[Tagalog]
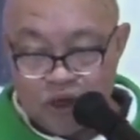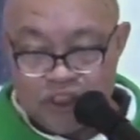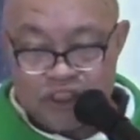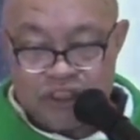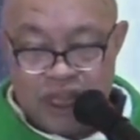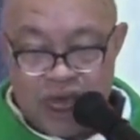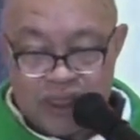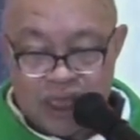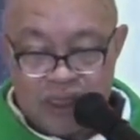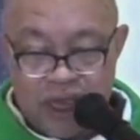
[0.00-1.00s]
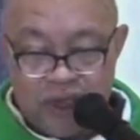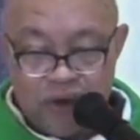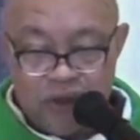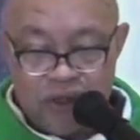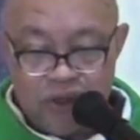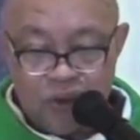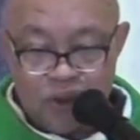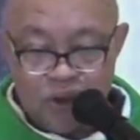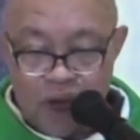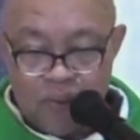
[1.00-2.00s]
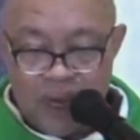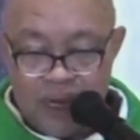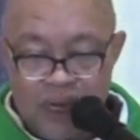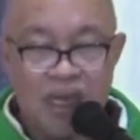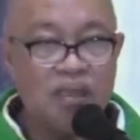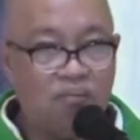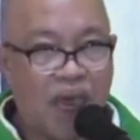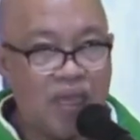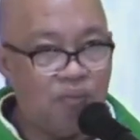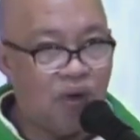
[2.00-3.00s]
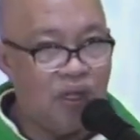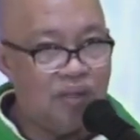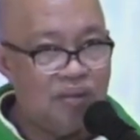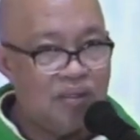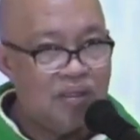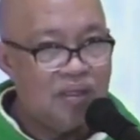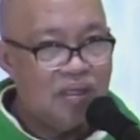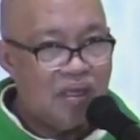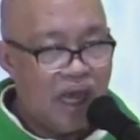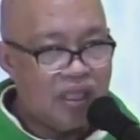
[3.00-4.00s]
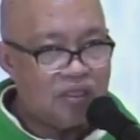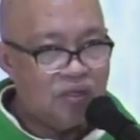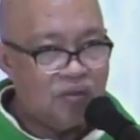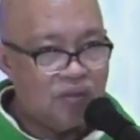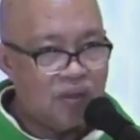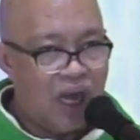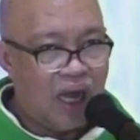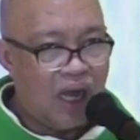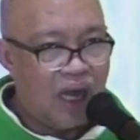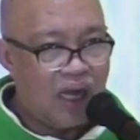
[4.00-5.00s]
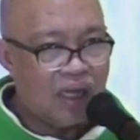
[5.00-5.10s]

natin ngayon, yung New American Bible at yung uh,